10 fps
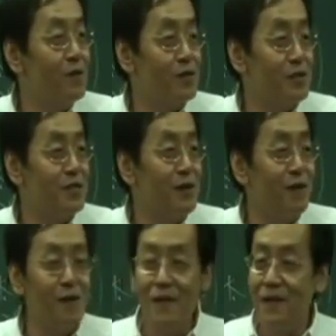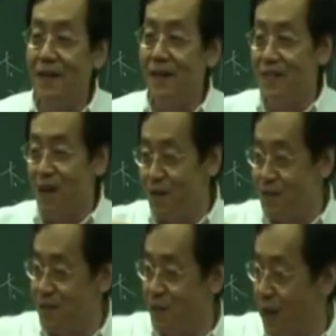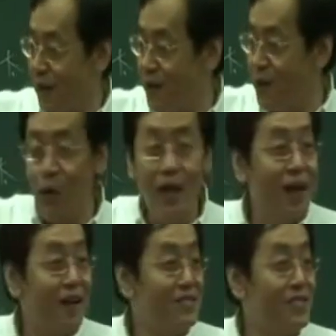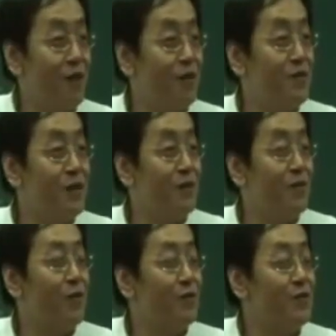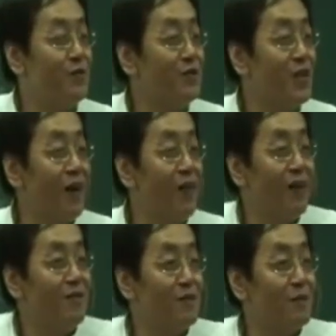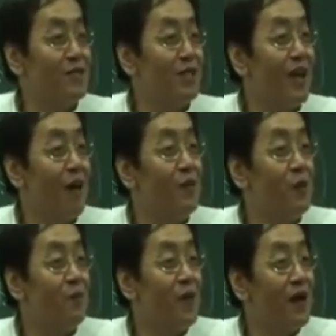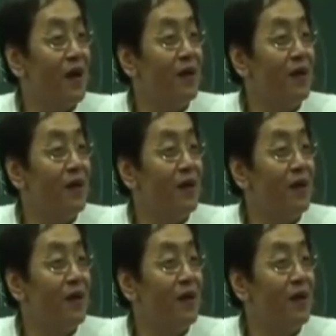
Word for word: 如果学校那个教室走廊那个回廊的角落那边，那个风吹的最凉快，他就坐那边吹凉风。